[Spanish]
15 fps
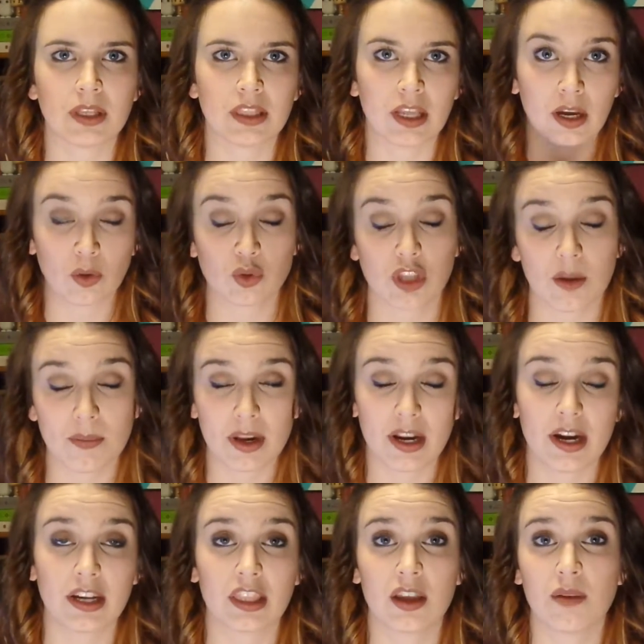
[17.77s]
de gustarme
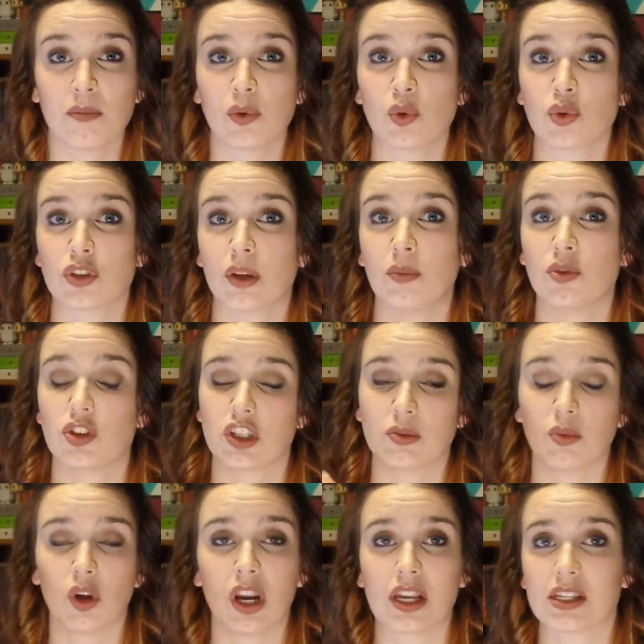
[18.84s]
leer también me gustan
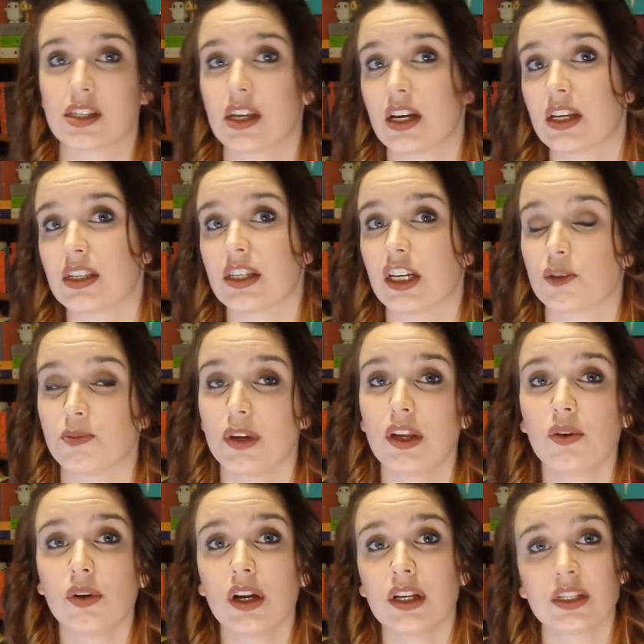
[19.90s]
muchísimo las series y las
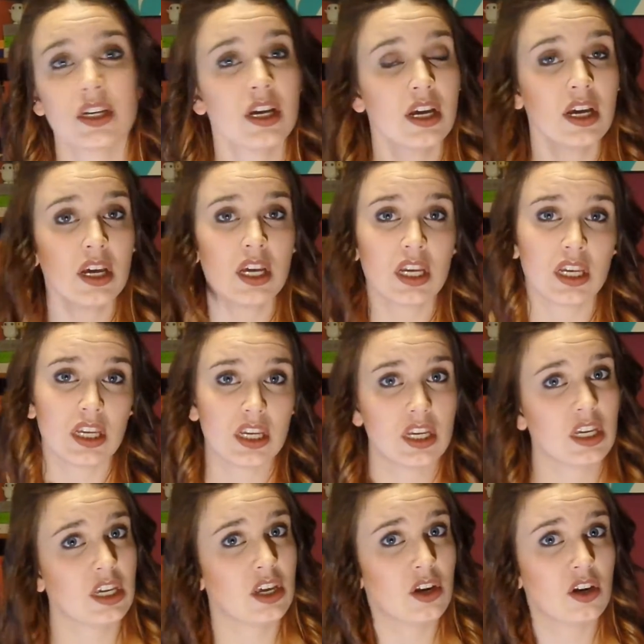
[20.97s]
películas
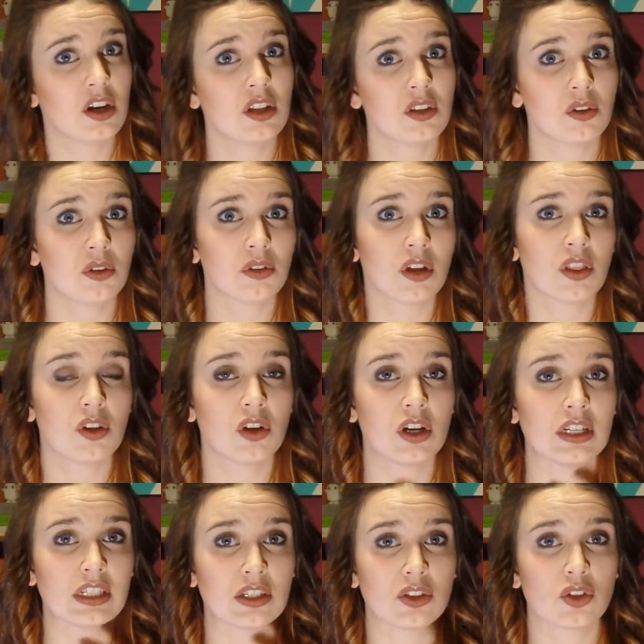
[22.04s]
y quiero ir introduciendo
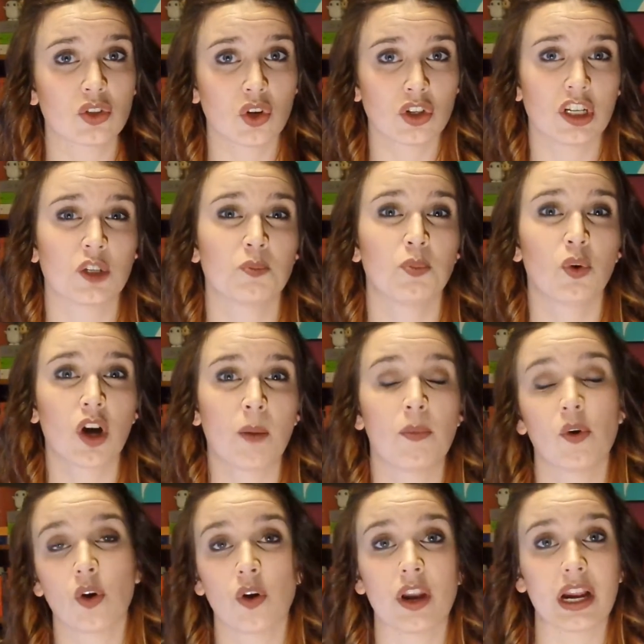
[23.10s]
esas dos cosas poco a
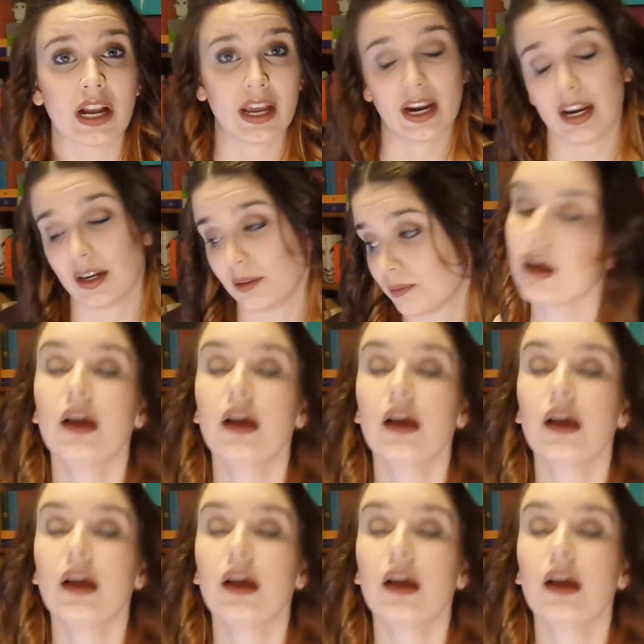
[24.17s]
poco en el canal.